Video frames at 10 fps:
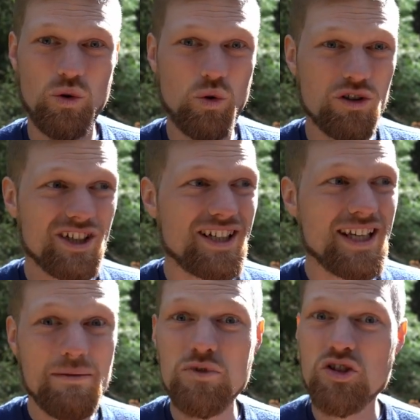und dein
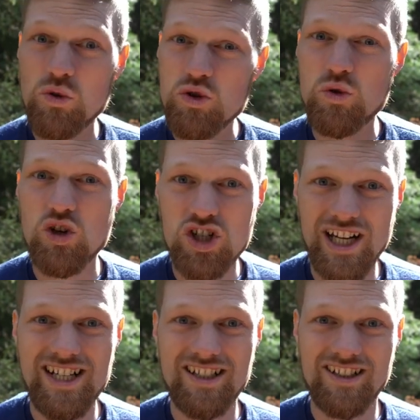Leben so zu
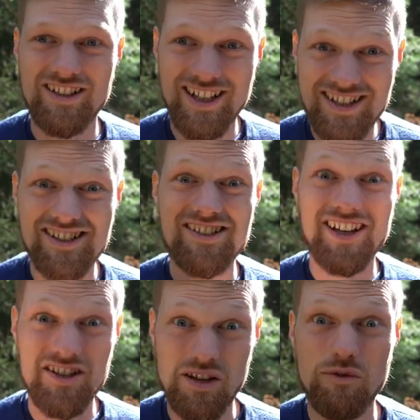gestalten, dass diese
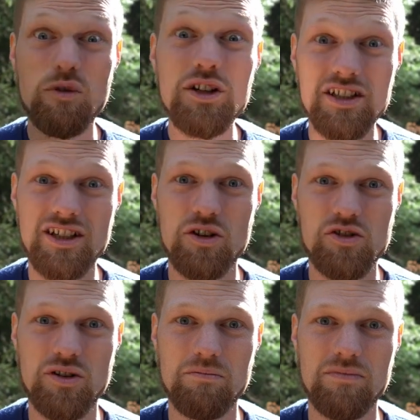ganzen Gefühle nicht
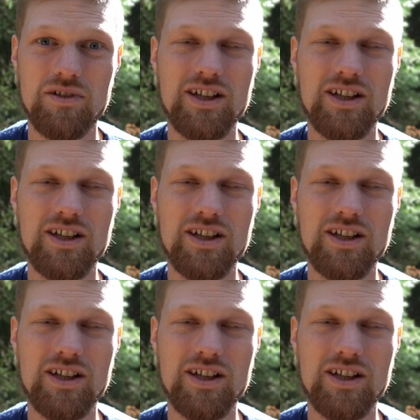rauskommen,